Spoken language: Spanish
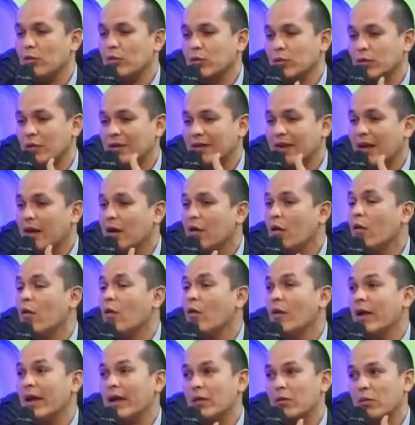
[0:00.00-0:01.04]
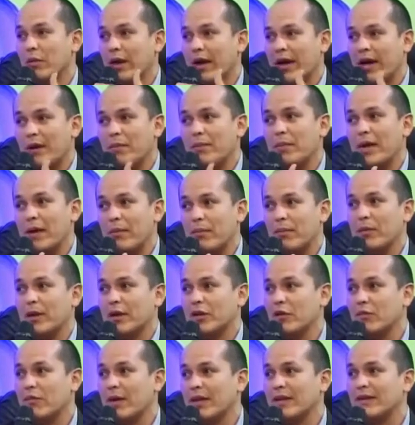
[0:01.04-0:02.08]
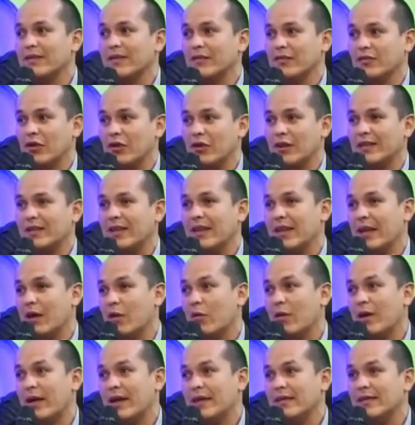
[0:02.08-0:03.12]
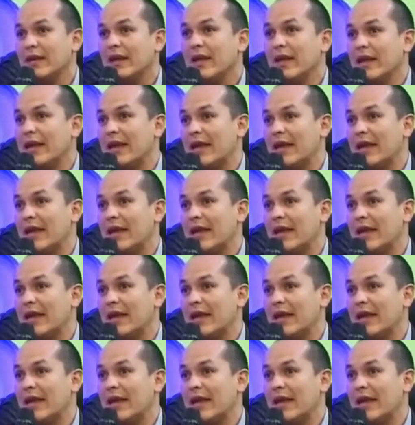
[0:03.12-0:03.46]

culturizar o educar para poder tomar decisiones adecuadas